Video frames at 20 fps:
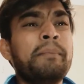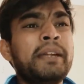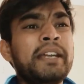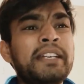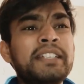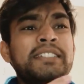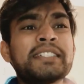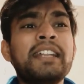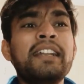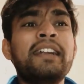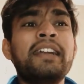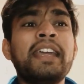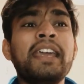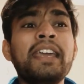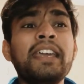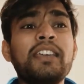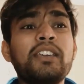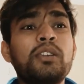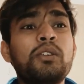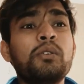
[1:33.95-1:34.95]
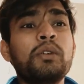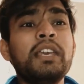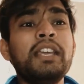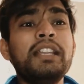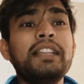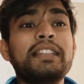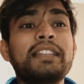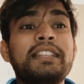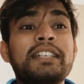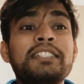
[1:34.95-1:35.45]
भीड़ से लड़े
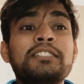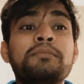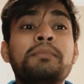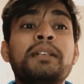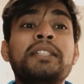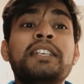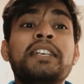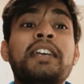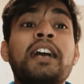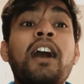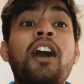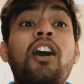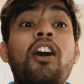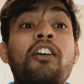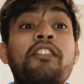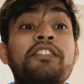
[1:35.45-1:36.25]
क्योंकि दस बजे का